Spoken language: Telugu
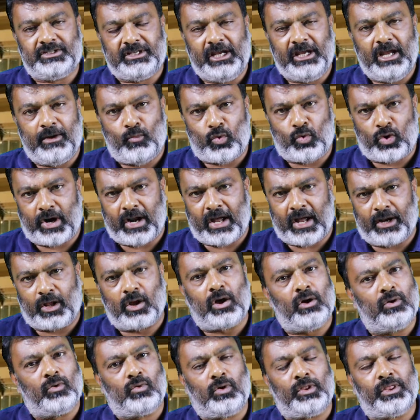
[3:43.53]
సీఎం
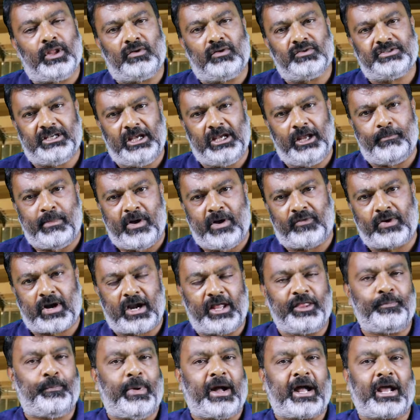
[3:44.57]
ఉండడానికి అనుకుందాం సీఎం
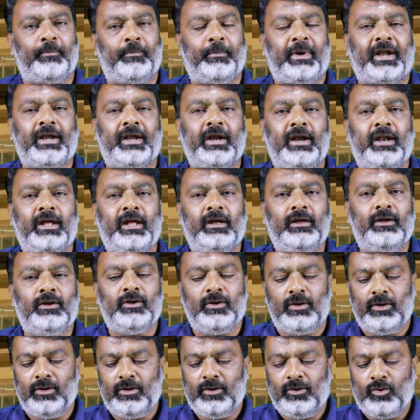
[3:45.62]
ఎవరనేది పక్కన పెట్టండి
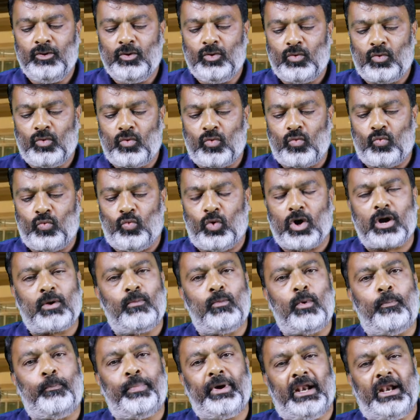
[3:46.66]
ఒక
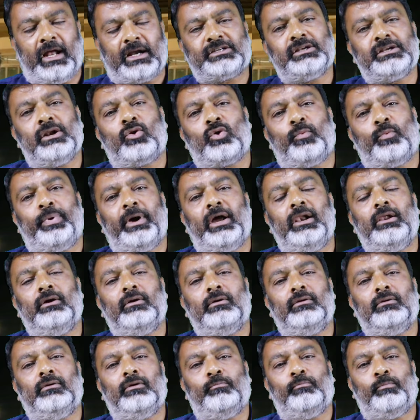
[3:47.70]
ముప్పై లక్షల రూపాయలు
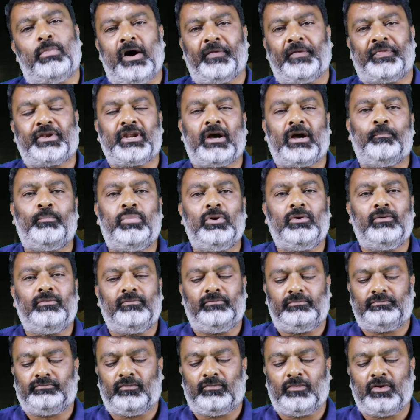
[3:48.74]
బాత్ డబ్బు
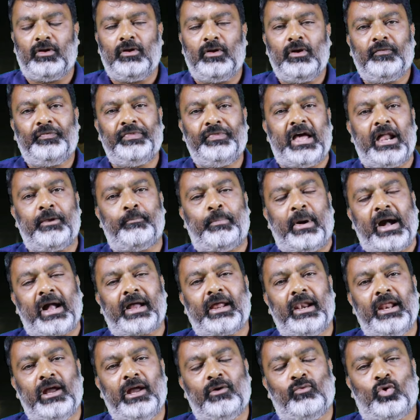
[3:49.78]
దాని
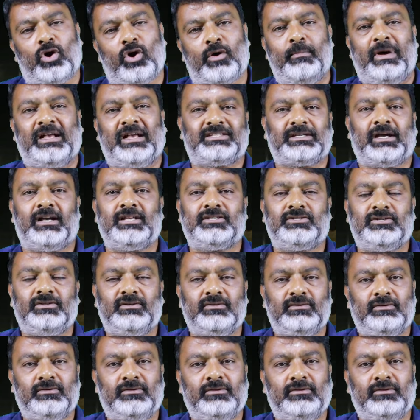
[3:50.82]
పక్కనే ఒక మసాజ్